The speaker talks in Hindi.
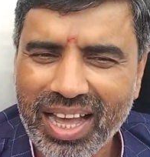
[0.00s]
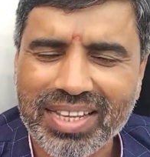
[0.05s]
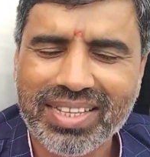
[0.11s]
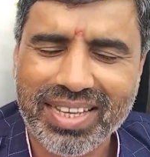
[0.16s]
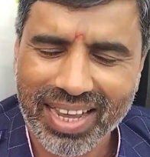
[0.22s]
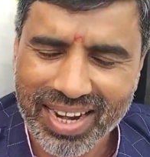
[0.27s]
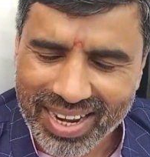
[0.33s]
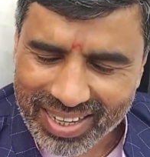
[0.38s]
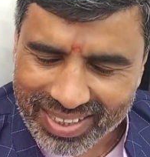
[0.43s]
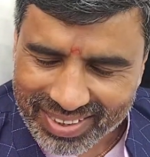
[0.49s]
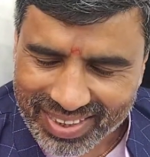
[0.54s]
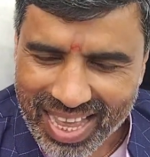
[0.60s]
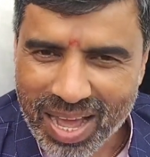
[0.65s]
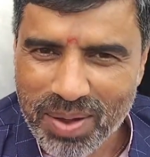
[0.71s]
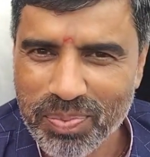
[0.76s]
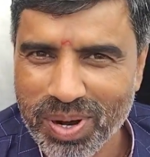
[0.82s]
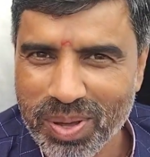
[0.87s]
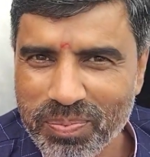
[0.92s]
अच्छा
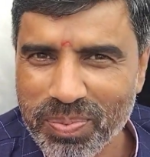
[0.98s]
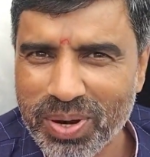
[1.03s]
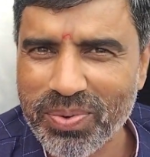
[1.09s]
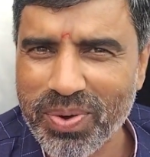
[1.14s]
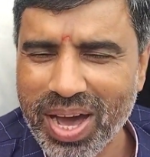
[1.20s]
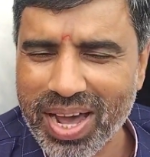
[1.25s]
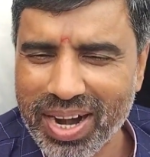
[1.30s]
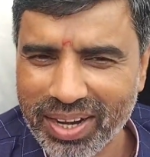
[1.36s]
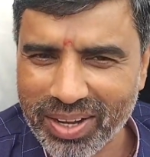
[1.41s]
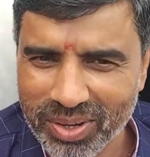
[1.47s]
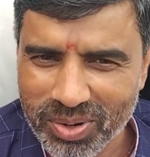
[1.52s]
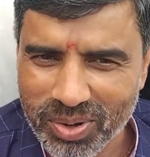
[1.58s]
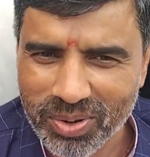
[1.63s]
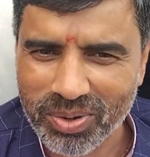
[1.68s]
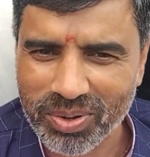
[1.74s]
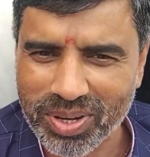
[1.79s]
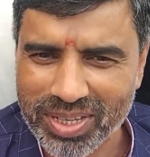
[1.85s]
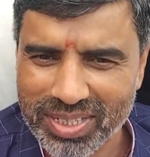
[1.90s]
लगता है अपने परिवार के
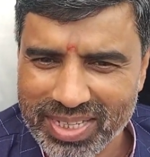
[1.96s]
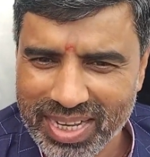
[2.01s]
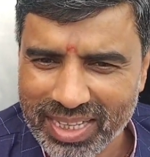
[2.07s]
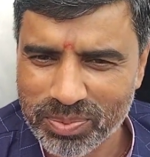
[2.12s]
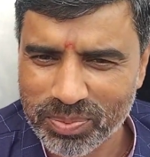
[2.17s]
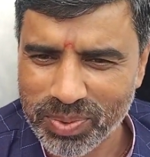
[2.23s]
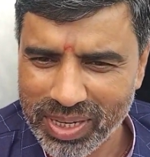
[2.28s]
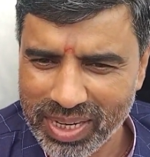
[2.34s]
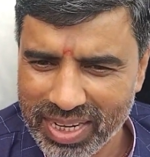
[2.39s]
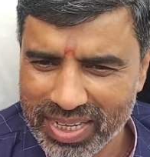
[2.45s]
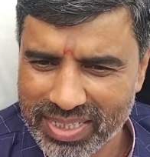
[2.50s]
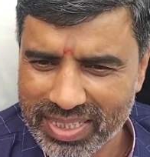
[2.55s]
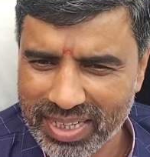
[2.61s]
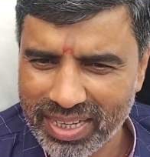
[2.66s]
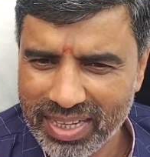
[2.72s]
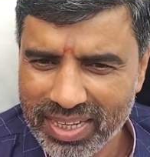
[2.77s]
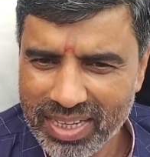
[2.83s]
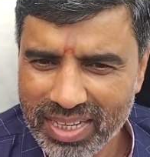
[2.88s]
लोगों के साथ मिलने
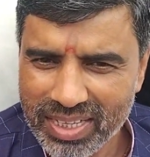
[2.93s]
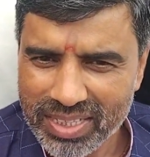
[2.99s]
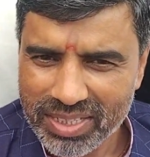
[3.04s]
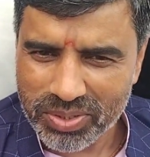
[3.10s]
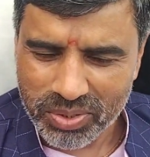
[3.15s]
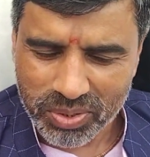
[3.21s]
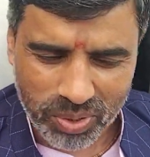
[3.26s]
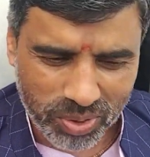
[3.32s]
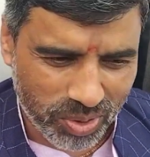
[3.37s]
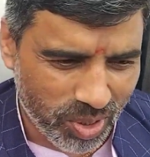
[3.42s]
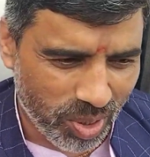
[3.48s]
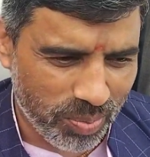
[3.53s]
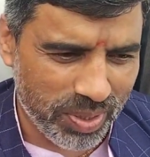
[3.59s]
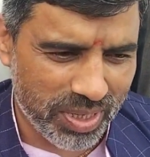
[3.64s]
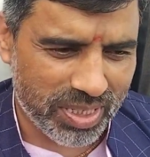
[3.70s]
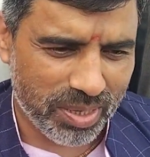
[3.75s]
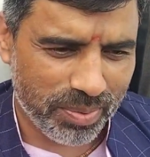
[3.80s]
से जो जो भी